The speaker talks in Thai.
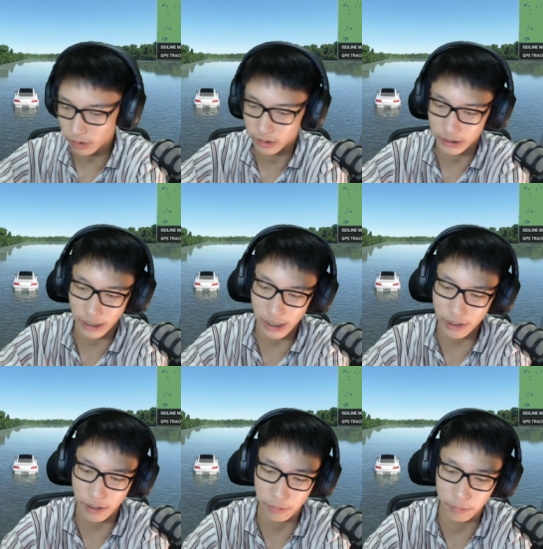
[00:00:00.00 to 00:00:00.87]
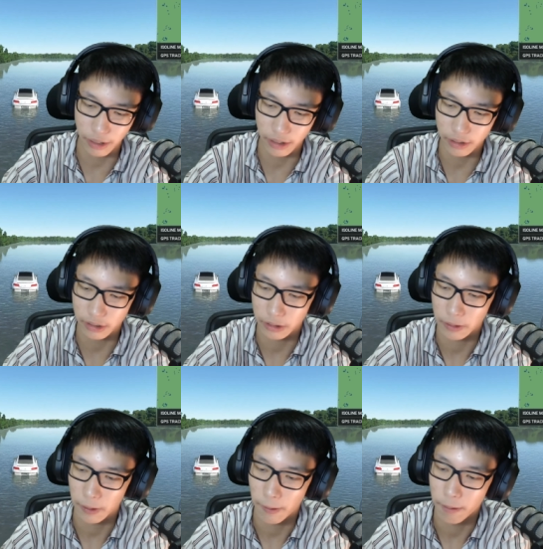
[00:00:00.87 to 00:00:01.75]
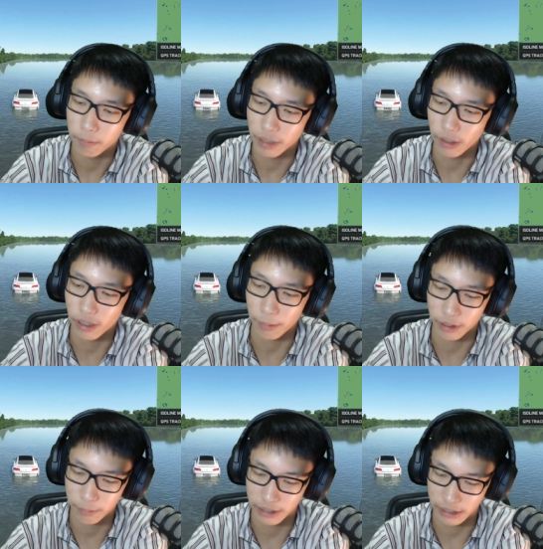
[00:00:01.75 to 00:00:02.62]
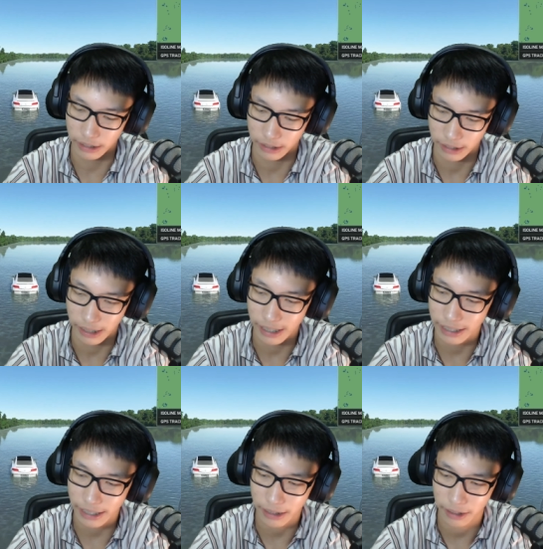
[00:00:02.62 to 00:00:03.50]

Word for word: ใช้เหมือนเราขับเครื่องบินเลยอะไรนะ